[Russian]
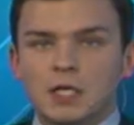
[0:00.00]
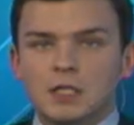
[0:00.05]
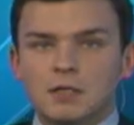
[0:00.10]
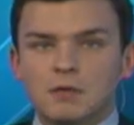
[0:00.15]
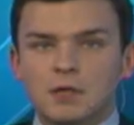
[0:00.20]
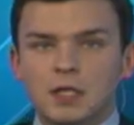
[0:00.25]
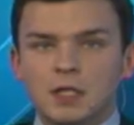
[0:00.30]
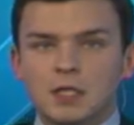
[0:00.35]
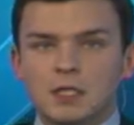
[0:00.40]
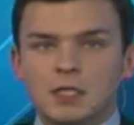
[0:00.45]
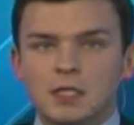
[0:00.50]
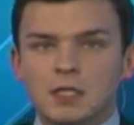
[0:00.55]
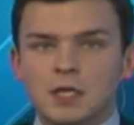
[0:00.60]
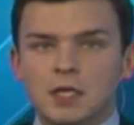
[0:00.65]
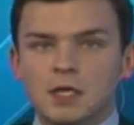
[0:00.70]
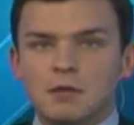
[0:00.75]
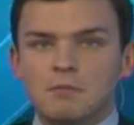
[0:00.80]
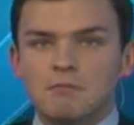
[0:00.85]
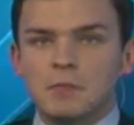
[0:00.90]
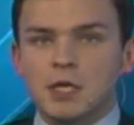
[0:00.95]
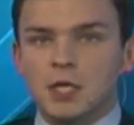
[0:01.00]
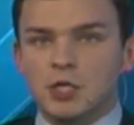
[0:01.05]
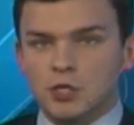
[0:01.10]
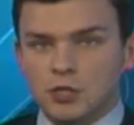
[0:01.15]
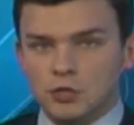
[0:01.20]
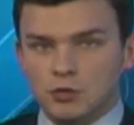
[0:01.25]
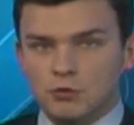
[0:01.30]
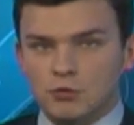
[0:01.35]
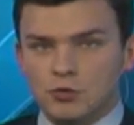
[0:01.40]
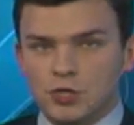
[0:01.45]
Северяне стали
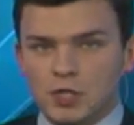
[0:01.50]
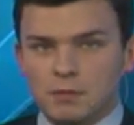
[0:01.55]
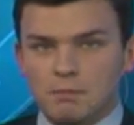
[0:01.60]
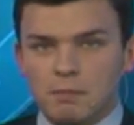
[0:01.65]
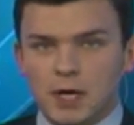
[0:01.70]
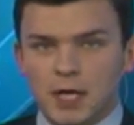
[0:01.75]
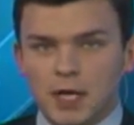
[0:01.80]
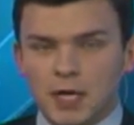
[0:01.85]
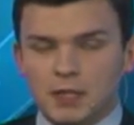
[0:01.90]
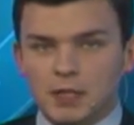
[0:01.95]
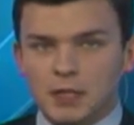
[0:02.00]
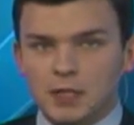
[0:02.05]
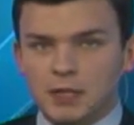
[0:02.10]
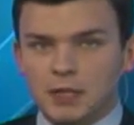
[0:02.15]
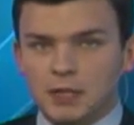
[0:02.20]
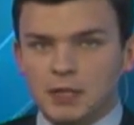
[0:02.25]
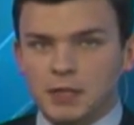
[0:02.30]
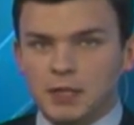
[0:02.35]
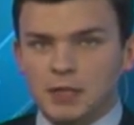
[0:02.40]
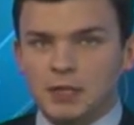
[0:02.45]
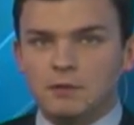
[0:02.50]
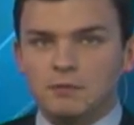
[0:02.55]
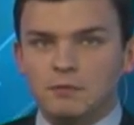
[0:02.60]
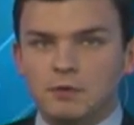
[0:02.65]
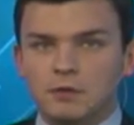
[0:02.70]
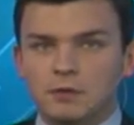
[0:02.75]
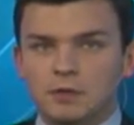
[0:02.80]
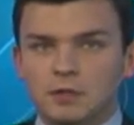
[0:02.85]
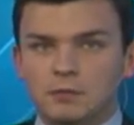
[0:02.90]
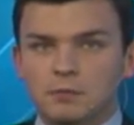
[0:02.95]
меньше нарушать порядок. К таким
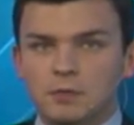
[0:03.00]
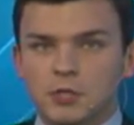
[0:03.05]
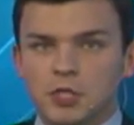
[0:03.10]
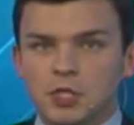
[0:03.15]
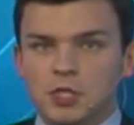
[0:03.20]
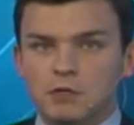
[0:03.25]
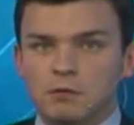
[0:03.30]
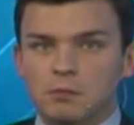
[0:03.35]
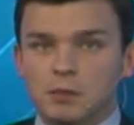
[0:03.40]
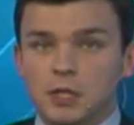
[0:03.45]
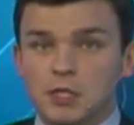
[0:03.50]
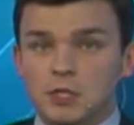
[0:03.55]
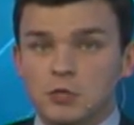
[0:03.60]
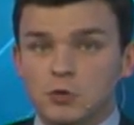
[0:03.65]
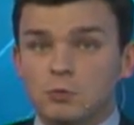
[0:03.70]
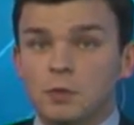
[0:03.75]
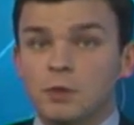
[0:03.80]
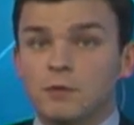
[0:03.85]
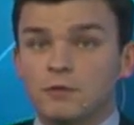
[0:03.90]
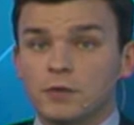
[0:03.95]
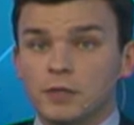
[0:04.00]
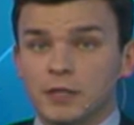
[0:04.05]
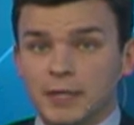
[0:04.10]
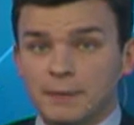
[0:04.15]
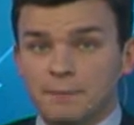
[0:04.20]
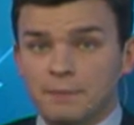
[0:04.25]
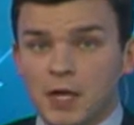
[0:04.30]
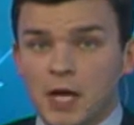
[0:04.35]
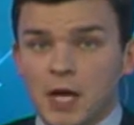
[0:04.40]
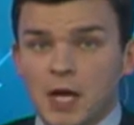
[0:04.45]
выводом пришли в областном
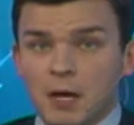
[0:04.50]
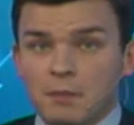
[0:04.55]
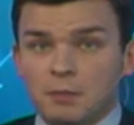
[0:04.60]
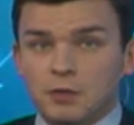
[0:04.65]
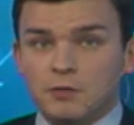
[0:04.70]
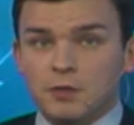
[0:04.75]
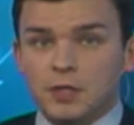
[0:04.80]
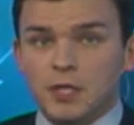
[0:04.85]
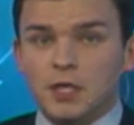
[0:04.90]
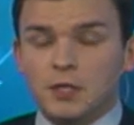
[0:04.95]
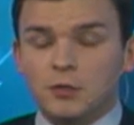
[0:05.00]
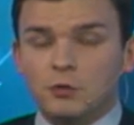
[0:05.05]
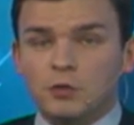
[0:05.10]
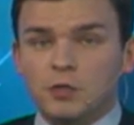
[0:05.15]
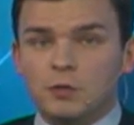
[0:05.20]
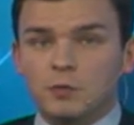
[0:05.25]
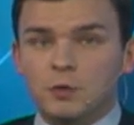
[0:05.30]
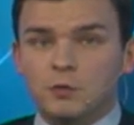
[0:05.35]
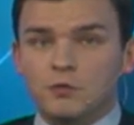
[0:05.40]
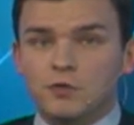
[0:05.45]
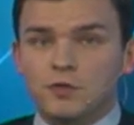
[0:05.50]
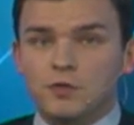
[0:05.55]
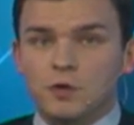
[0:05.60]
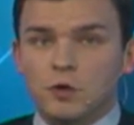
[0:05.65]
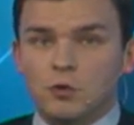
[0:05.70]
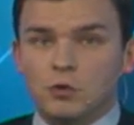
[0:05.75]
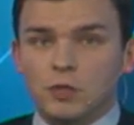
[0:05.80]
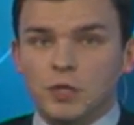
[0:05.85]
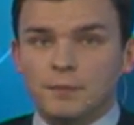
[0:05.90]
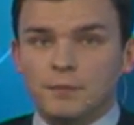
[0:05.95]
МВД. Подведя итоги минувшего
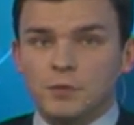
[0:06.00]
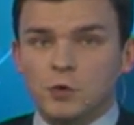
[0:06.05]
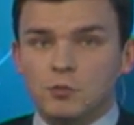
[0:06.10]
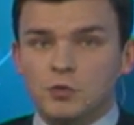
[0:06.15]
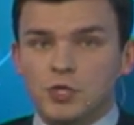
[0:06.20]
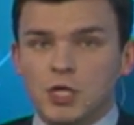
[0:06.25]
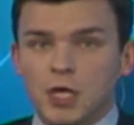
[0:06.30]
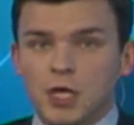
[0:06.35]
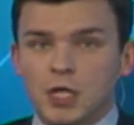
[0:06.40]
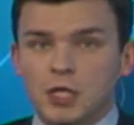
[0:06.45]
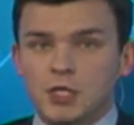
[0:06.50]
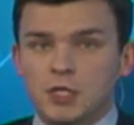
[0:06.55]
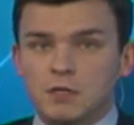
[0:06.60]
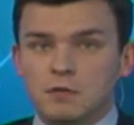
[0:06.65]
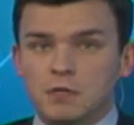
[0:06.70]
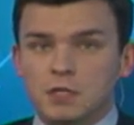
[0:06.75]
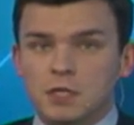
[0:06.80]
года, общее количество